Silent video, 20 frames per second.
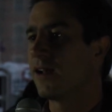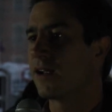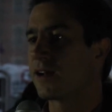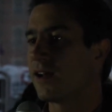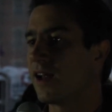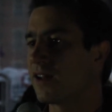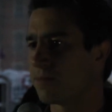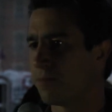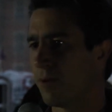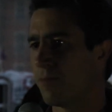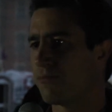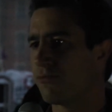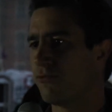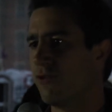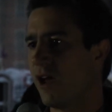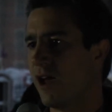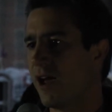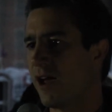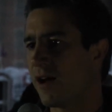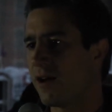classes
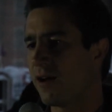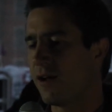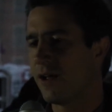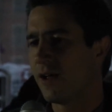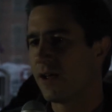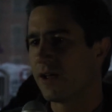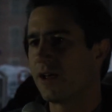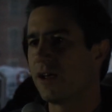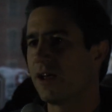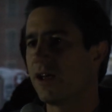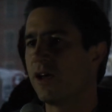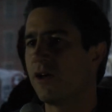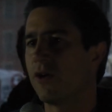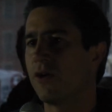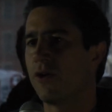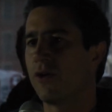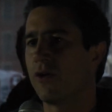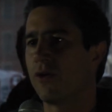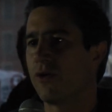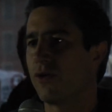populaires et
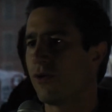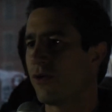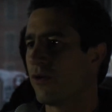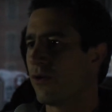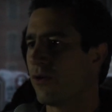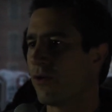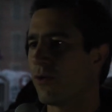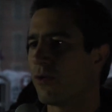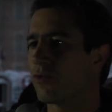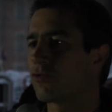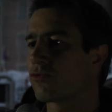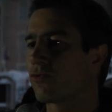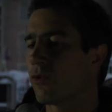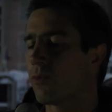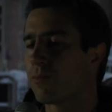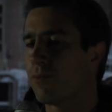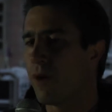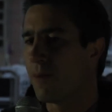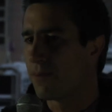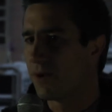ce qu'on
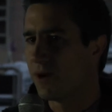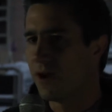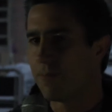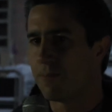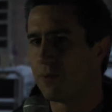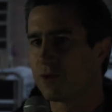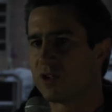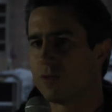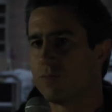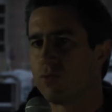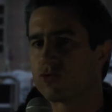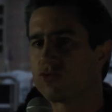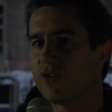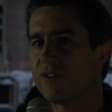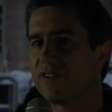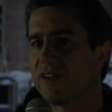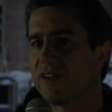peut appeler la petite bourgeoisie